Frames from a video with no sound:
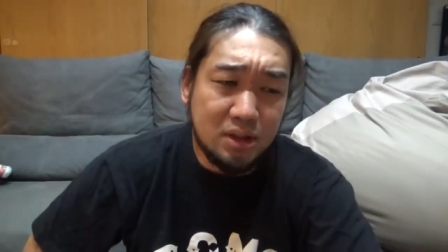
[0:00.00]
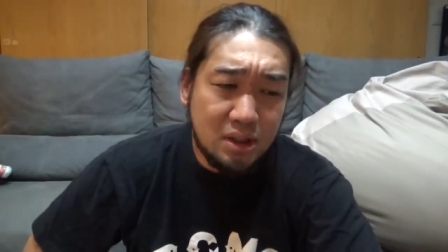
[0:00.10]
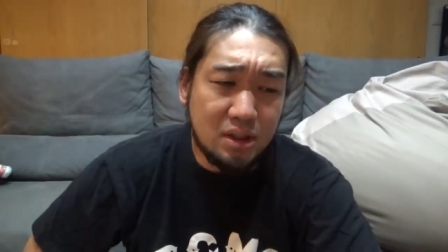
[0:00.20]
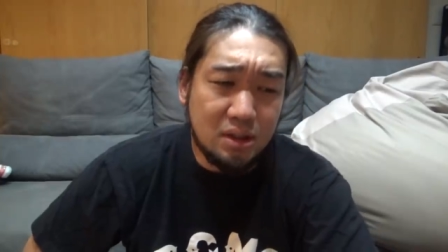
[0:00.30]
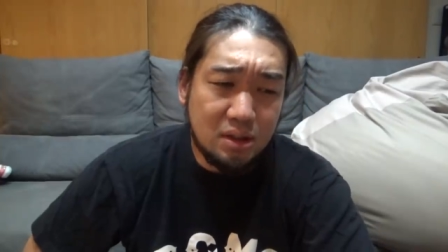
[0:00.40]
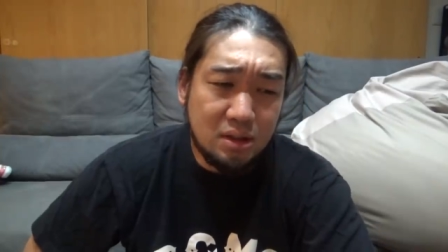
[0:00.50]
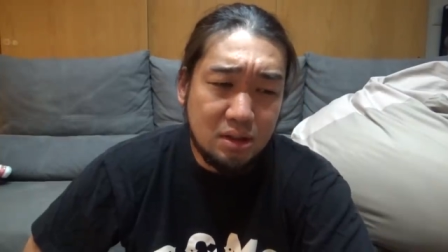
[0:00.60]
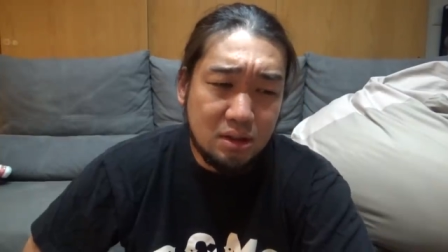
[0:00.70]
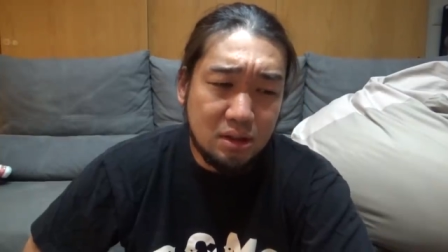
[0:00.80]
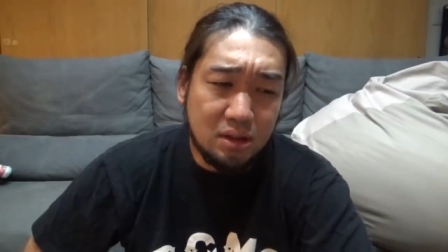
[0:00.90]
で、
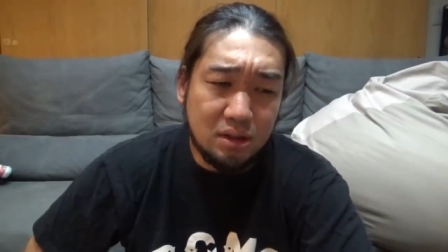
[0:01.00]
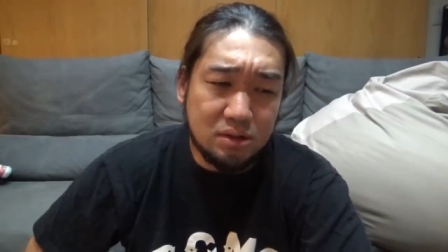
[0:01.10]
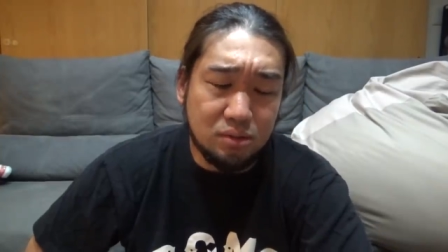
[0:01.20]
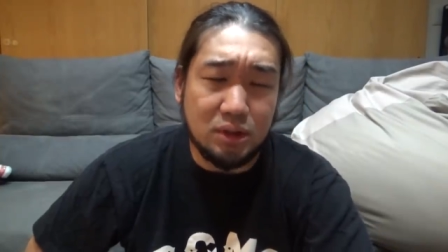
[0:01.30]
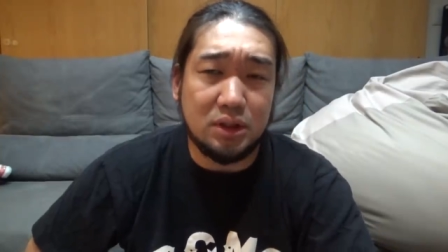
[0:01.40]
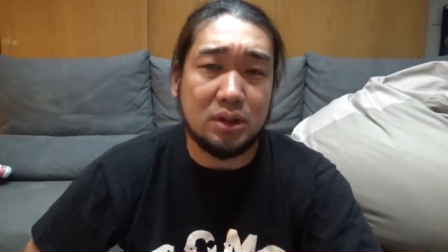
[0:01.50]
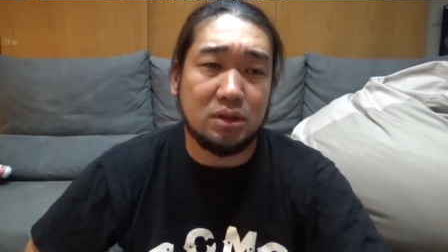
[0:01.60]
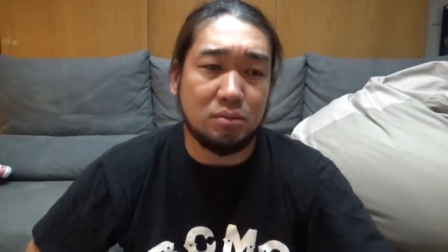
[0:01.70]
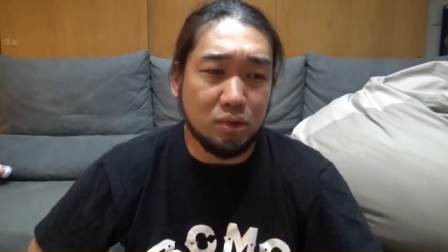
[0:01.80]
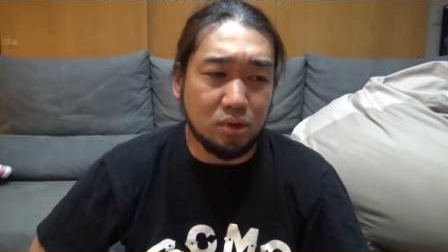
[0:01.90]
えー、そうなんだけ
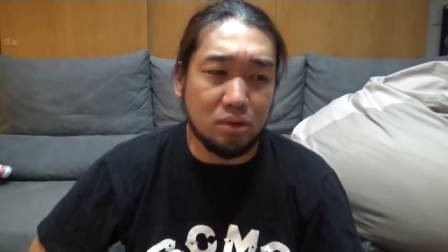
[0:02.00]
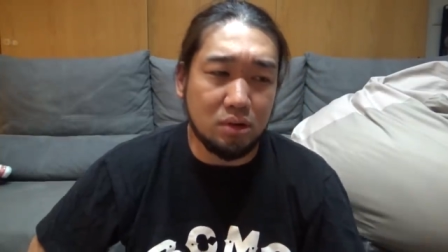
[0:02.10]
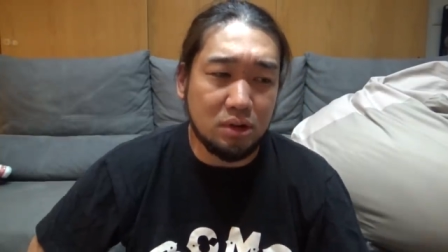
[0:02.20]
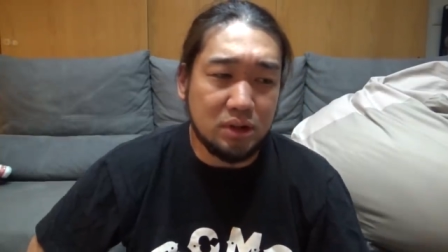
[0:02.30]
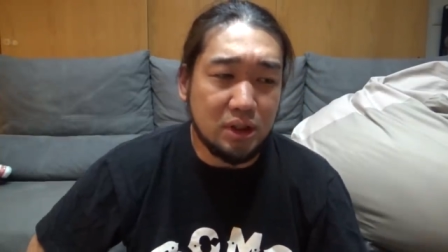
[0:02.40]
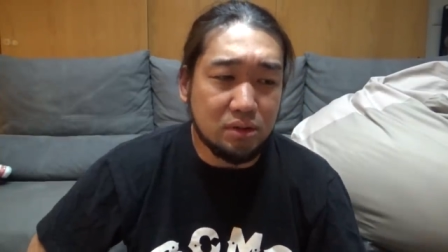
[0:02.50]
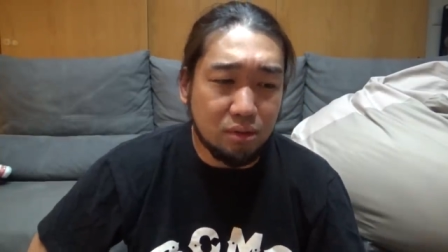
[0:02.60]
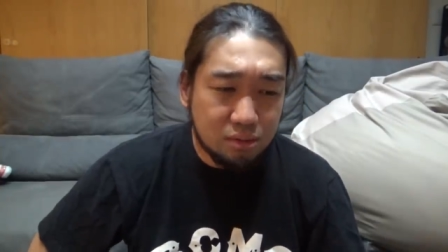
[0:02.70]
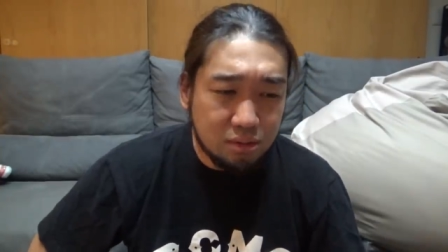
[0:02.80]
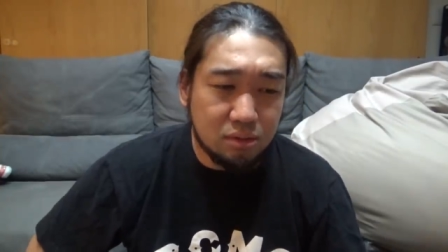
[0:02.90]
ども結
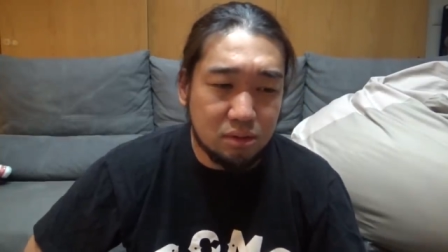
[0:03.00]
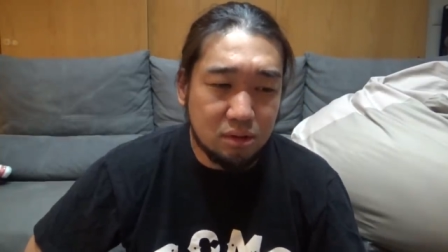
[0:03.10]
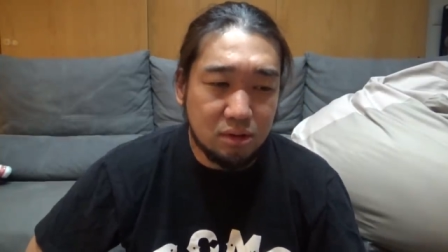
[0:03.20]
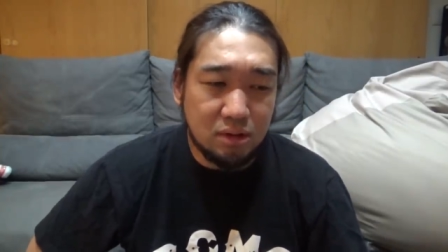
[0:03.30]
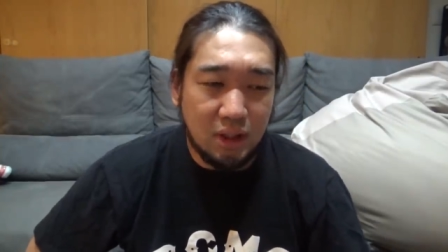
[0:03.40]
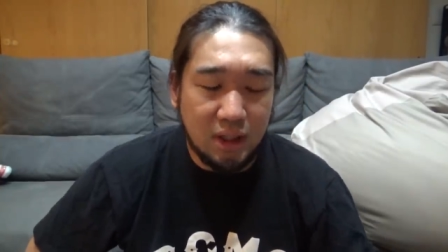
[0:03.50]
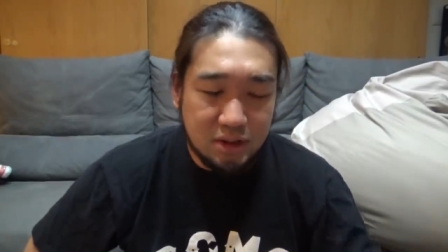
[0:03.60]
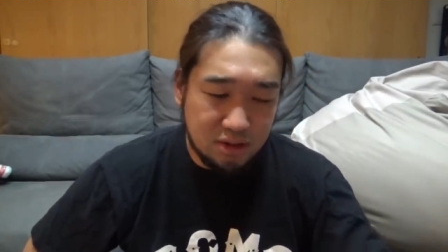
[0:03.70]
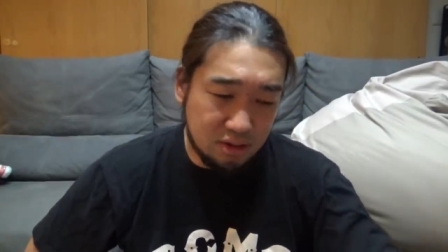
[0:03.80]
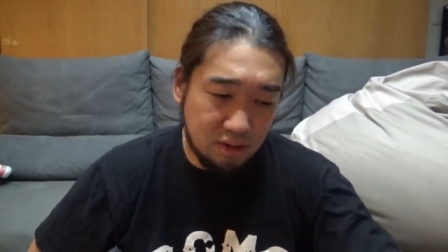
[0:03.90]
局
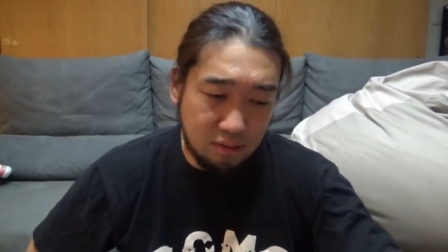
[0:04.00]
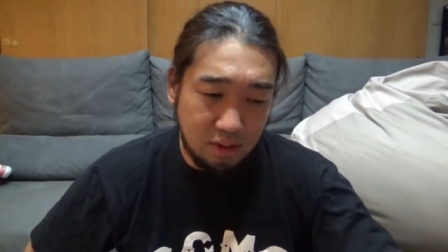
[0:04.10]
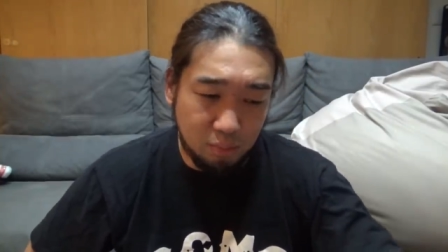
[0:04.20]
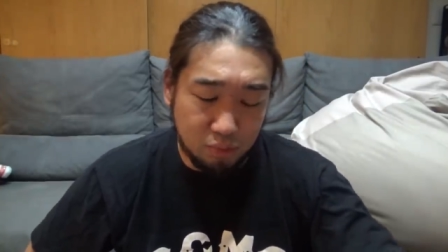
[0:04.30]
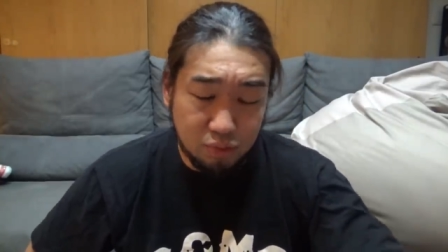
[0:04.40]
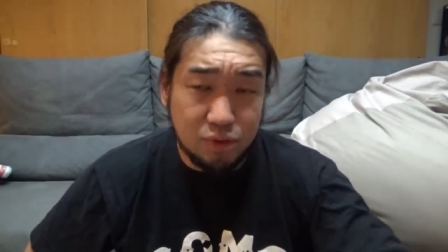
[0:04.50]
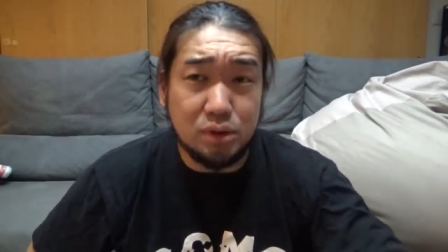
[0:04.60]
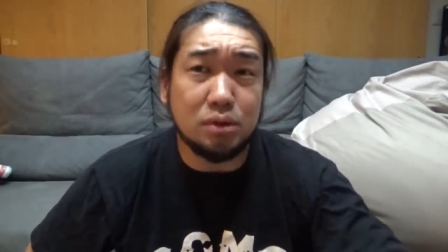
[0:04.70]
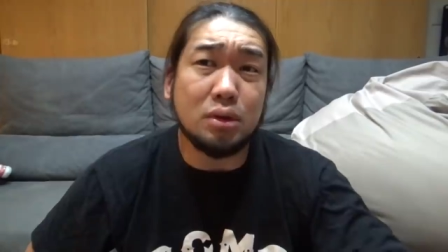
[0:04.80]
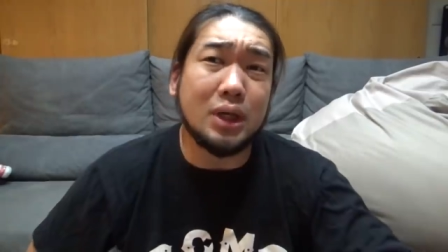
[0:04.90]
アラジンっていうのはもう盗っ
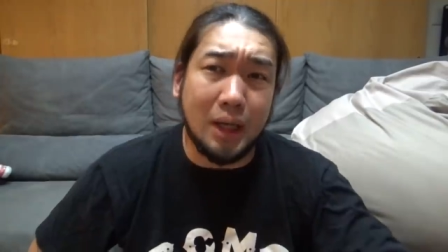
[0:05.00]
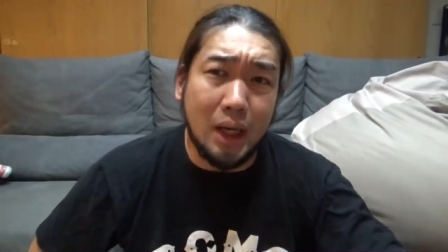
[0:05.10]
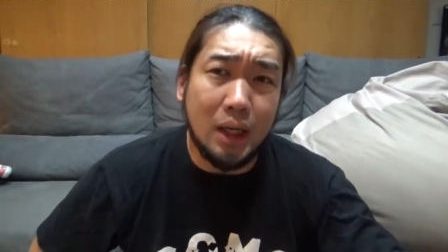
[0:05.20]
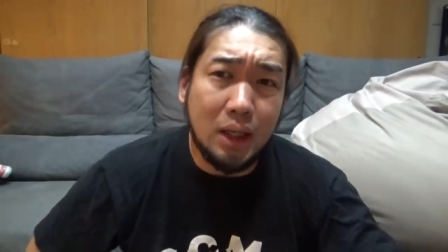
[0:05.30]
人だから